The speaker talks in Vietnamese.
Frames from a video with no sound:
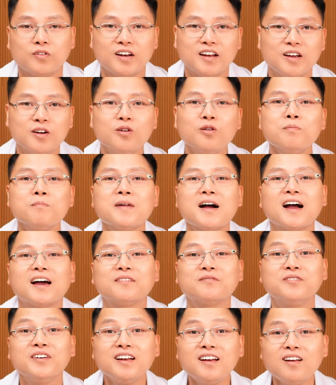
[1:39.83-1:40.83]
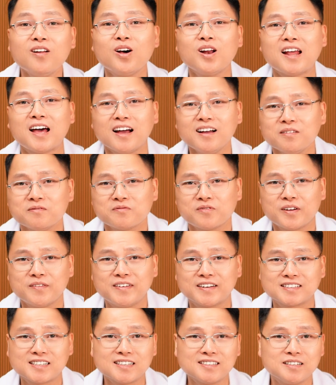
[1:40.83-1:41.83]
Và nếu bạn vẫn lo lắng về
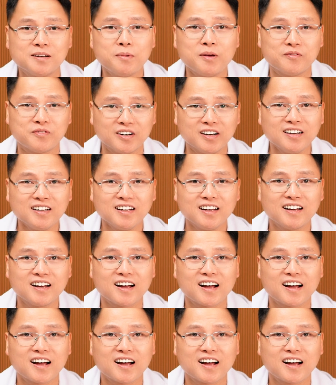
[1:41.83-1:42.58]
việc răng sứ bị vỡ,